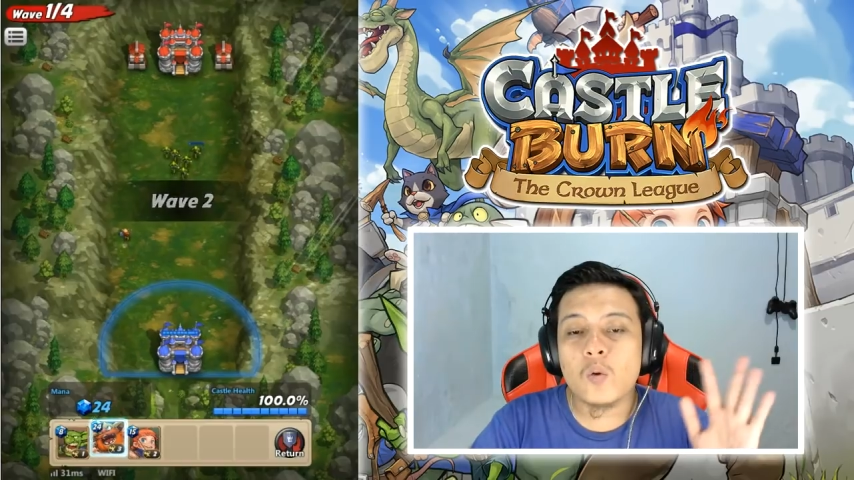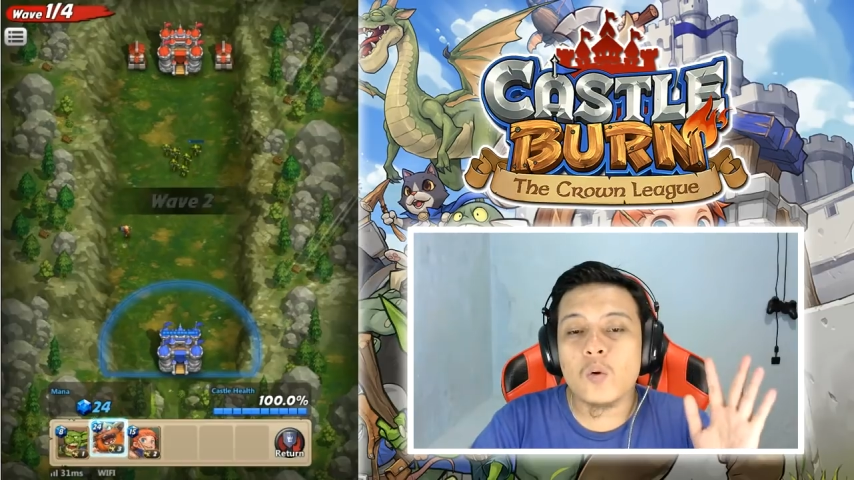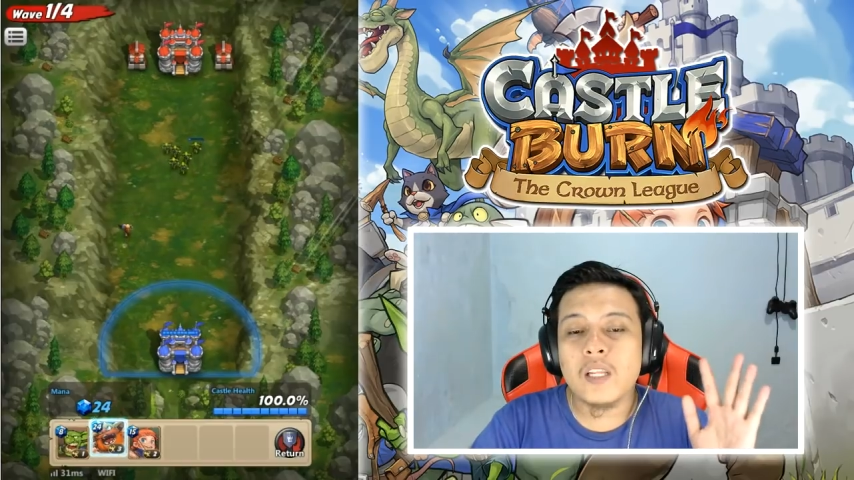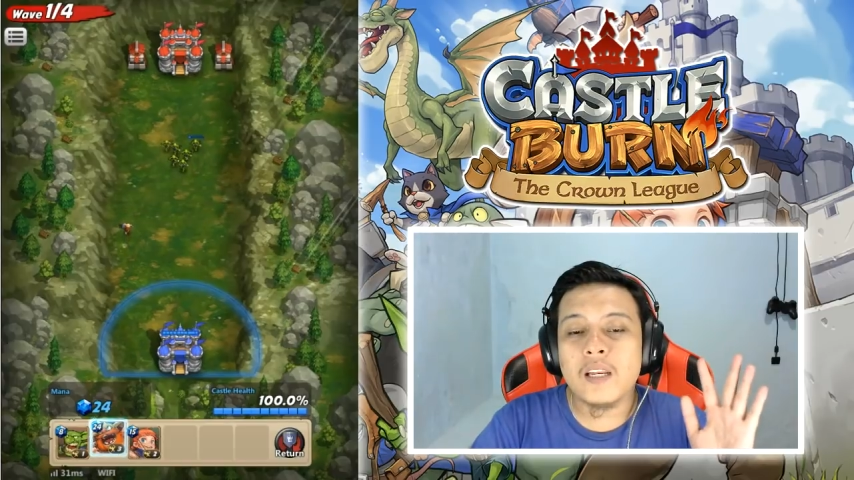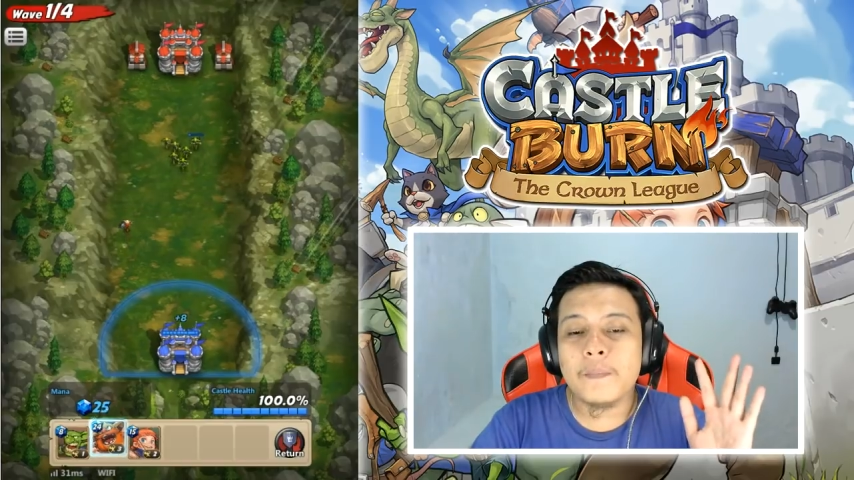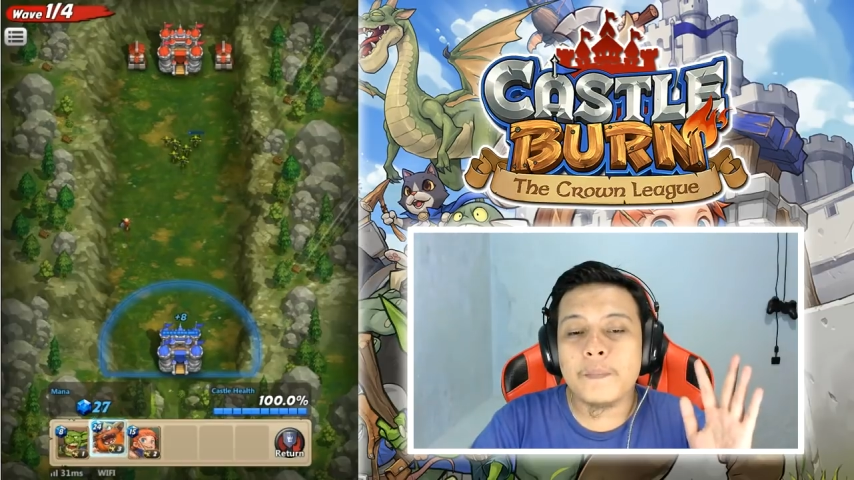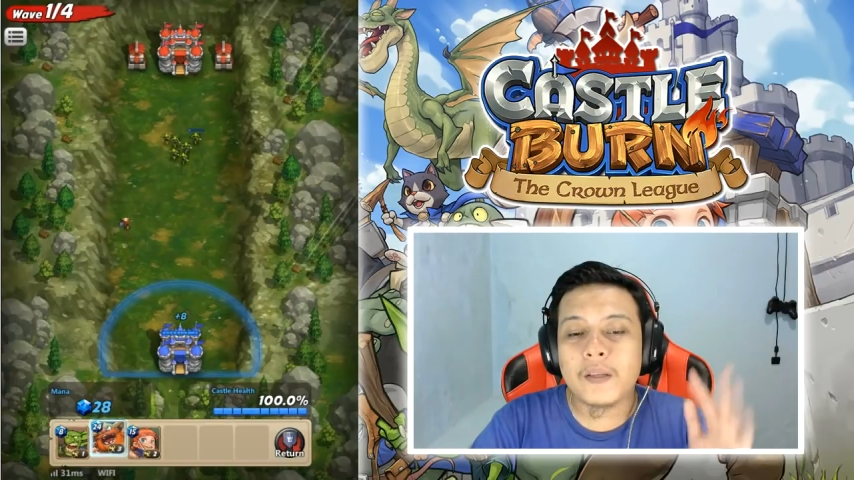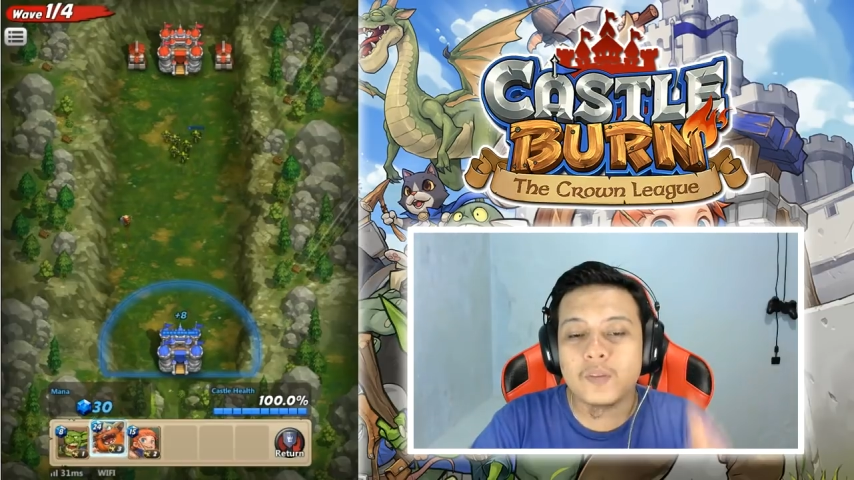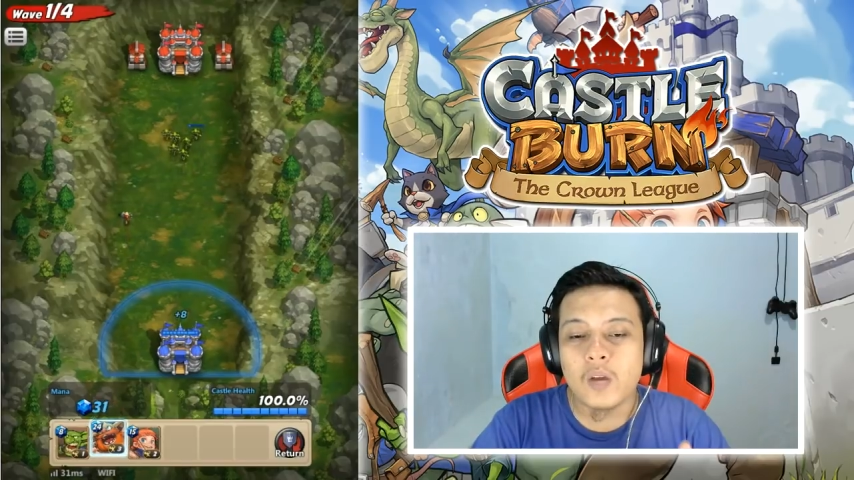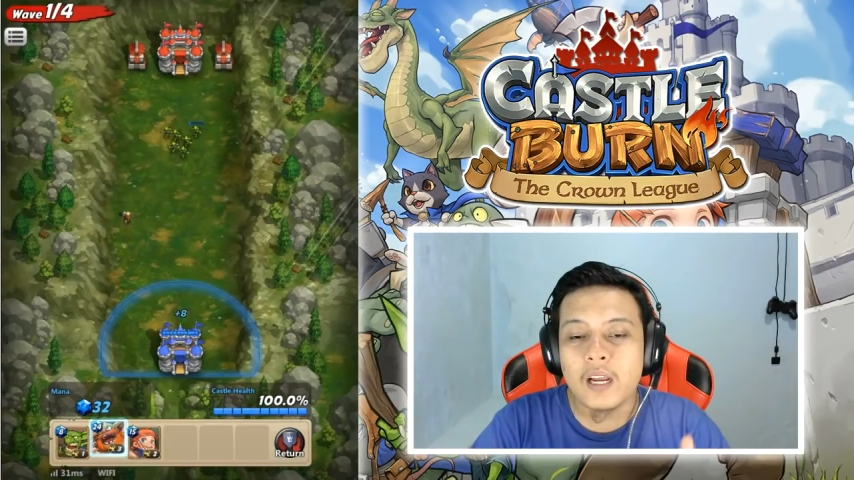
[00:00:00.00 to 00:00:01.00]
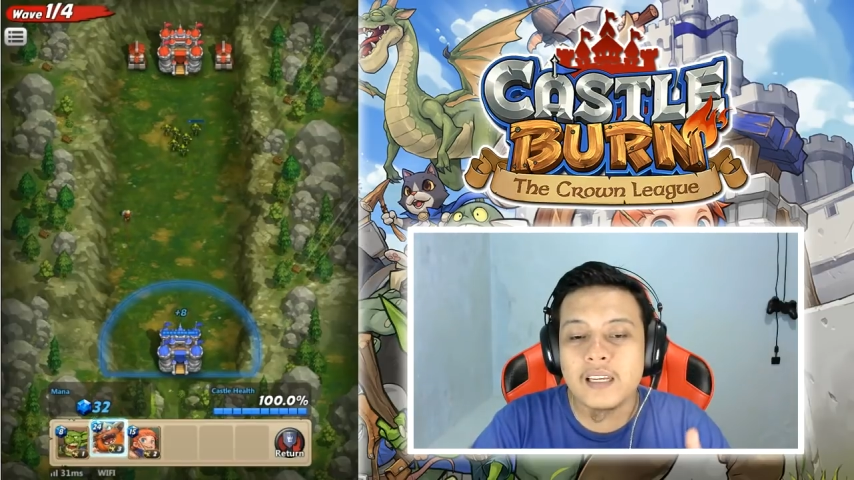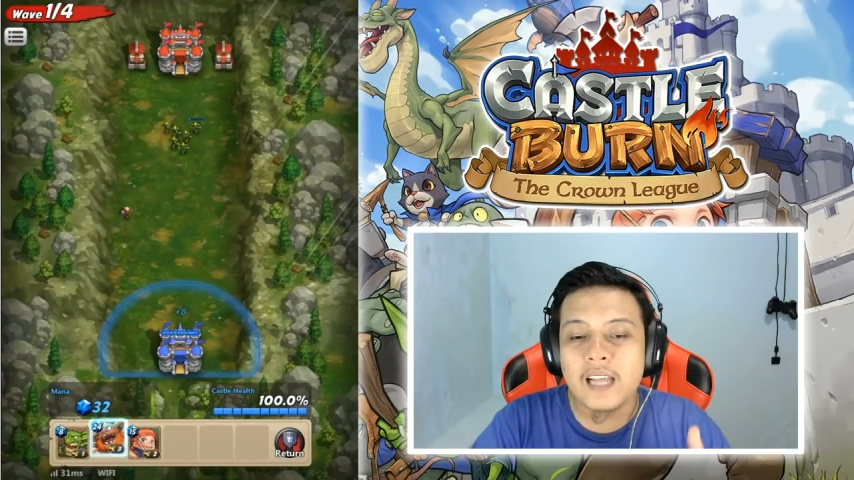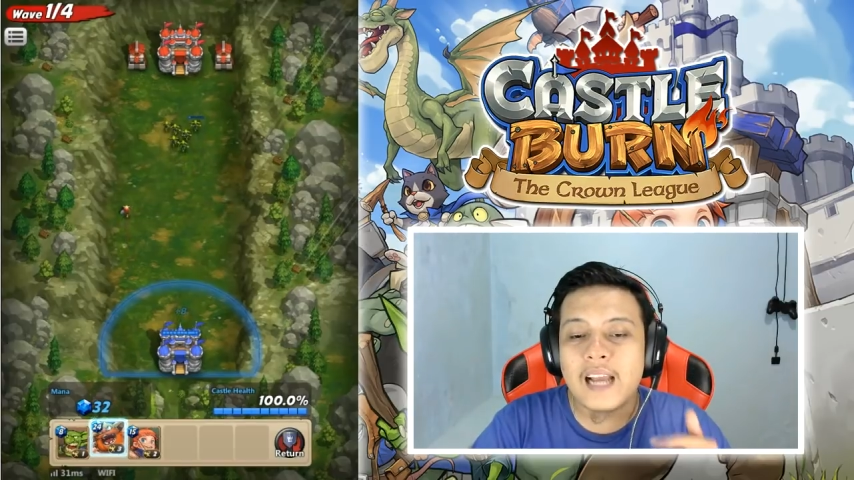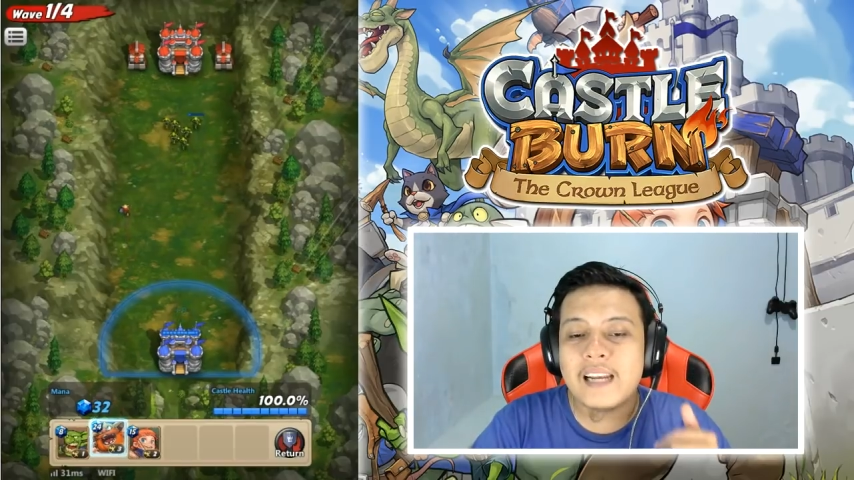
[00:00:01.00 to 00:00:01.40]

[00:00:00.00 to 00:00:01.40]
nurunin pasukan yang